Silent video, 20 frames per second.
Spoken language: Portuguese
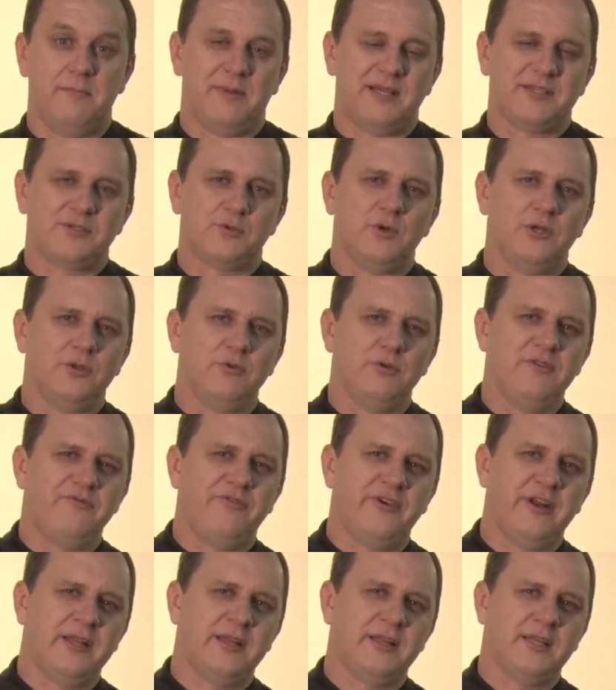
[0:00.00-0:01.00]
Mas quando
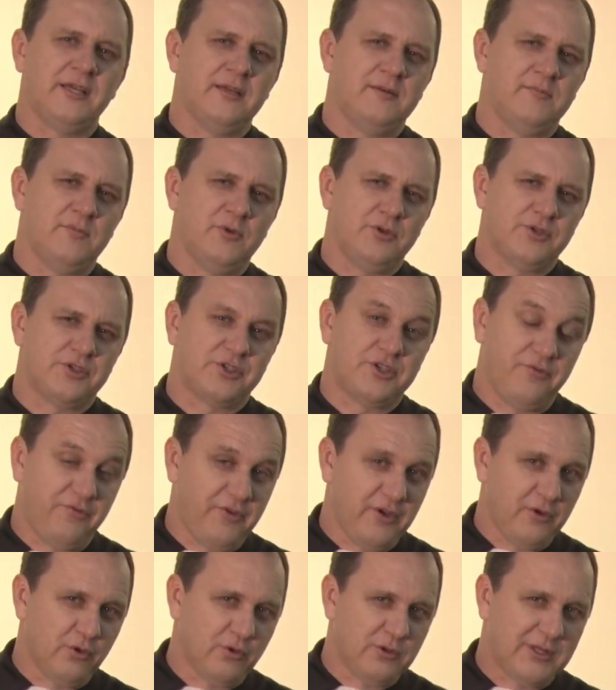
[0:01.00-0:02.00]
enfrentamos
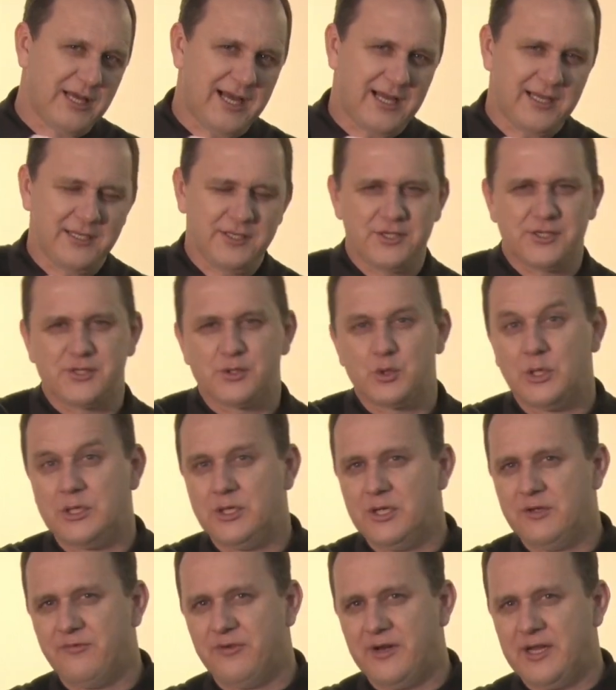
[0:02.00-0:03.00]
dificuldades,
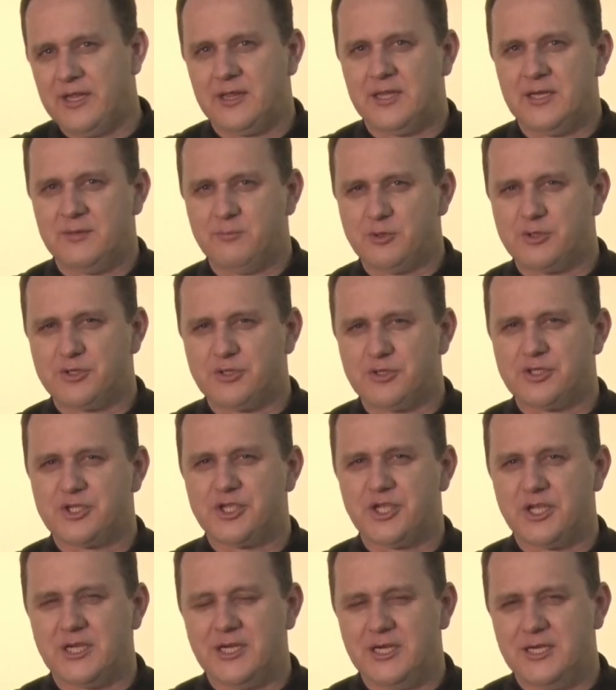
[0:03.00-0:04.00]
quando enfrentamos os
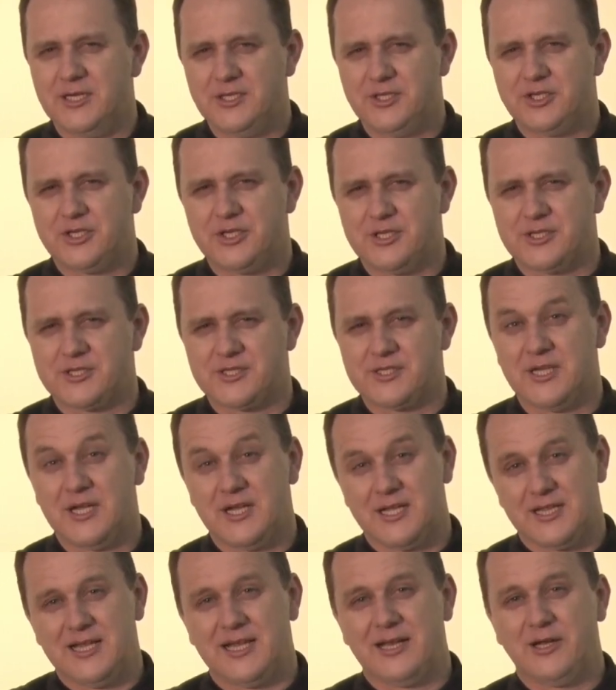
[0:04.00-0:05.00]
gigantes
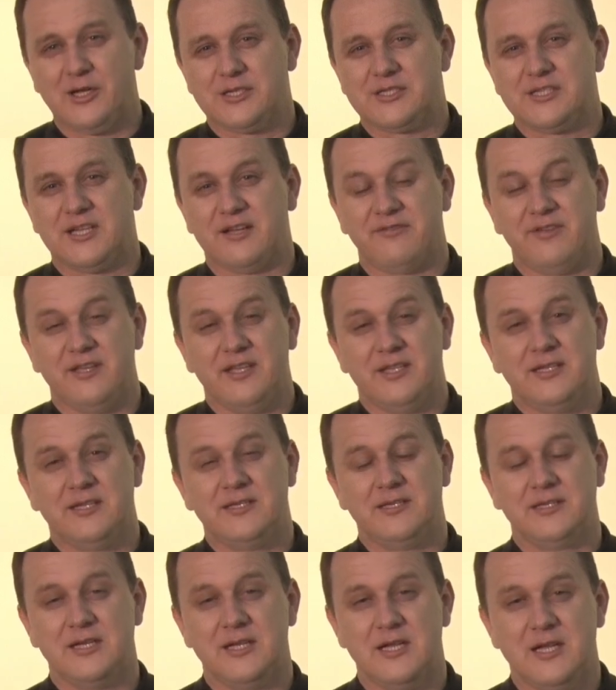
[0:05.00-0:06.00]
da nossa
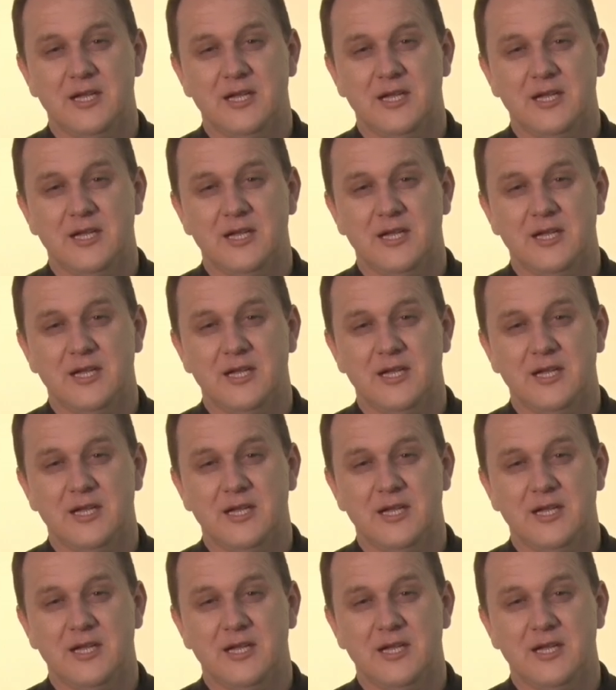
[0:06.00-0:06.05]
vida,